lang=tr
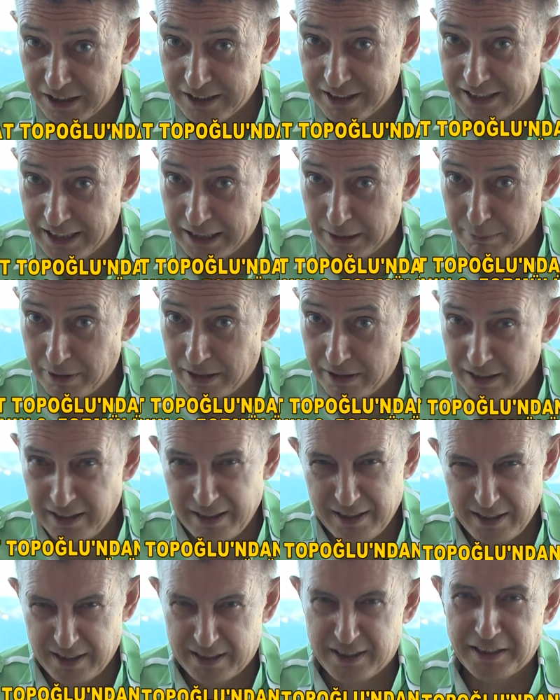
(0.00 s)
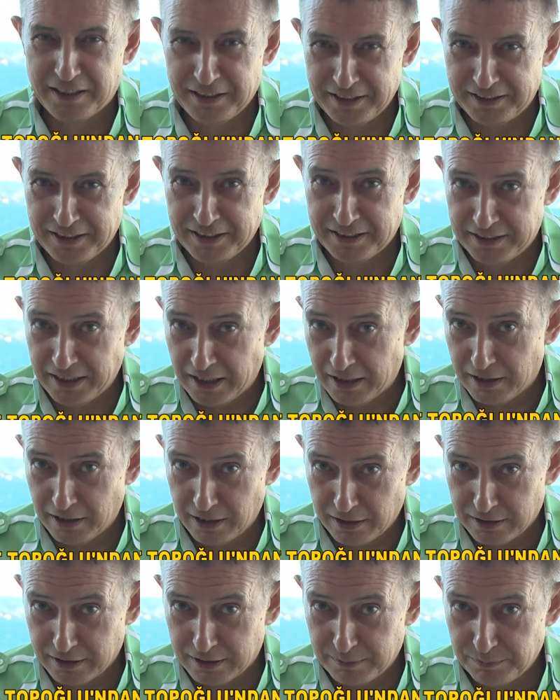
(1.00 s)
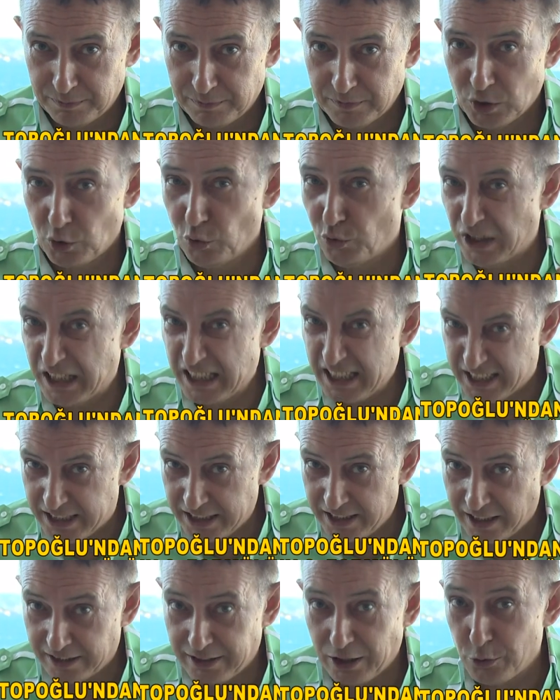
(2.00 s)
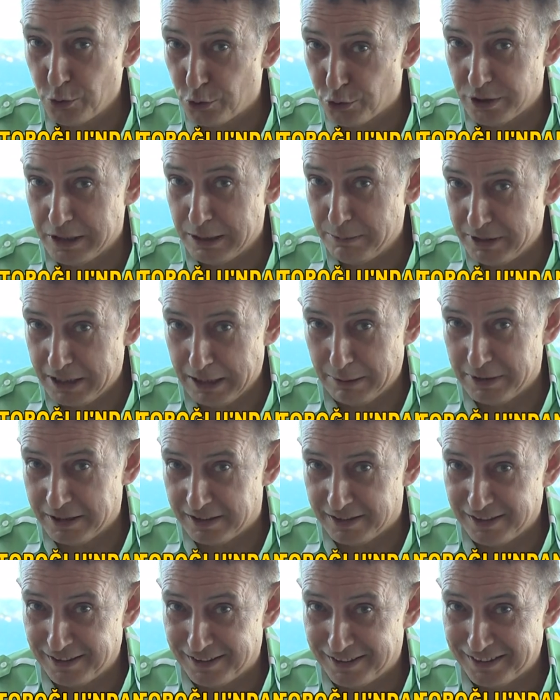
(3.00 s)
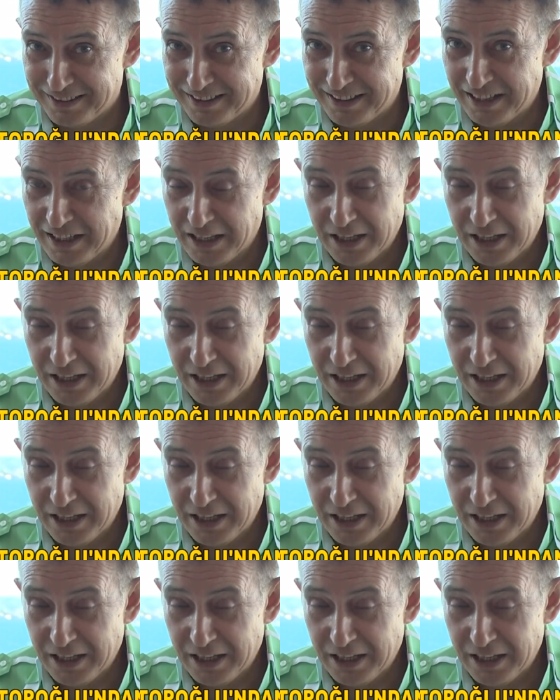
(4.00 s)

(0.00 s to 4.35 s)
tahıl ekmeğini yasak listesinden kaldırdım. Günde iki ya da üç dilim yiyebilirsiniz.